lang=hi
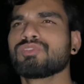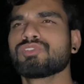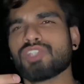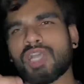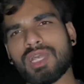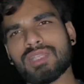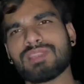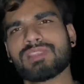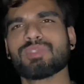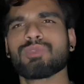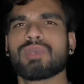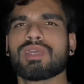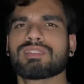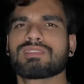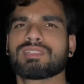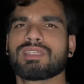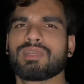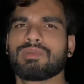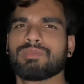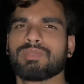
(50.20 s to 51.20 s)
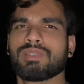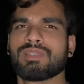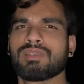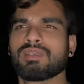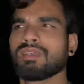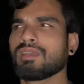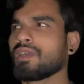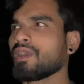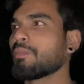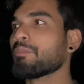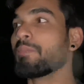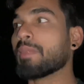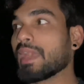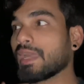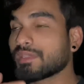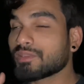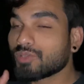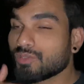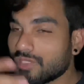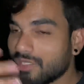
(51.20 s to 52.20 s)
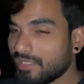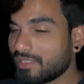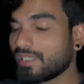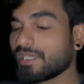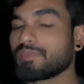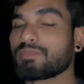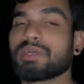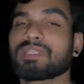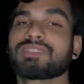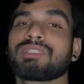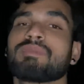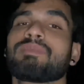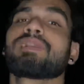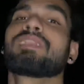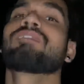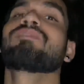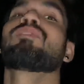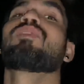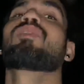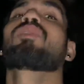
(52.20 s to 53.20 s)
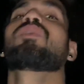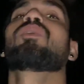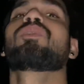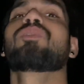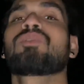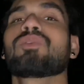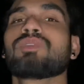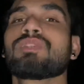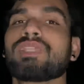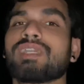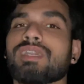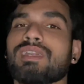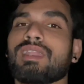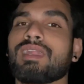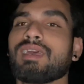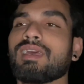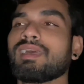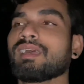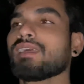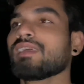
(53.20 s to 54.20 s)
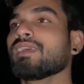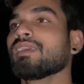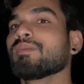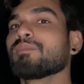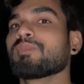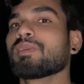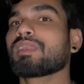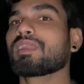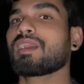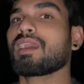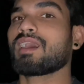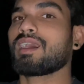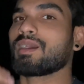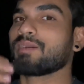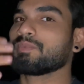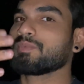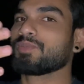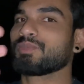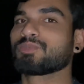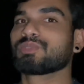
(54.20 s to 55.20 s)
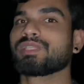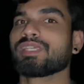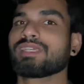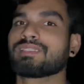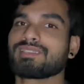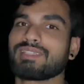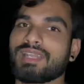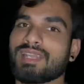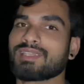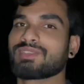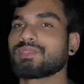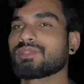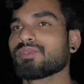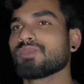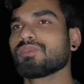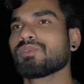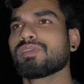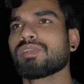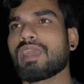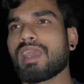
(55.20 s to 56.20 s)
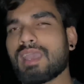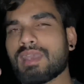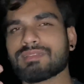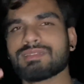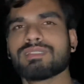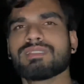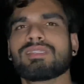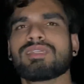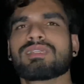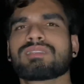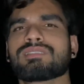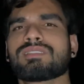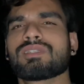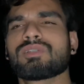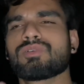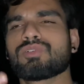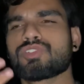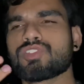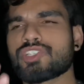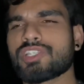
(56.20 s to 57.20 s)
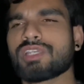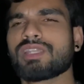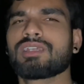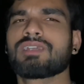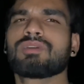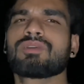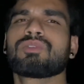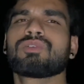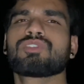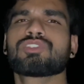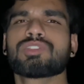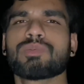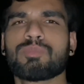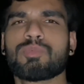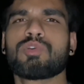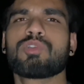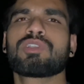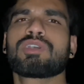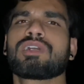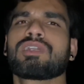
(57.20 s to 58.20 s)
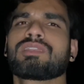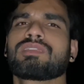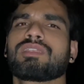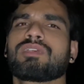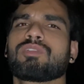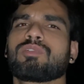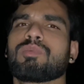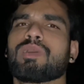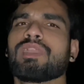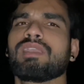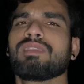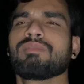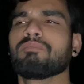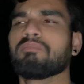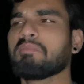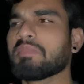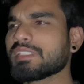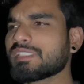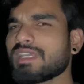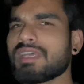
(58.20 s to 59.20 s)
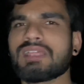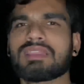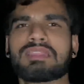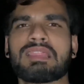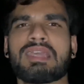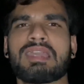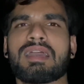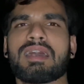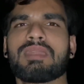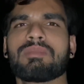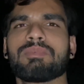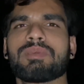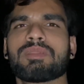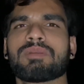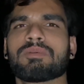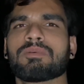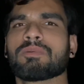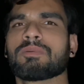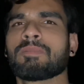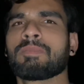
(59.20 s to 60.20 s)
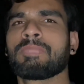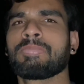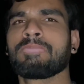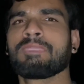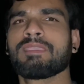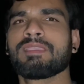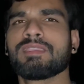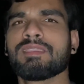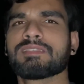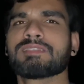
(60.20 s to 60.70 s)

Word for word: जानते हो ऐसे हमें मैं तो नहीं देख पाता मेरे ब्लॉग कौन कौन देख रहा है पर आप लोग देखते रहते हो ऐसे ही देखते रहो शेयर करो सपोर्ट करते रहो भाई मज़ा आता है यार मेरे को ये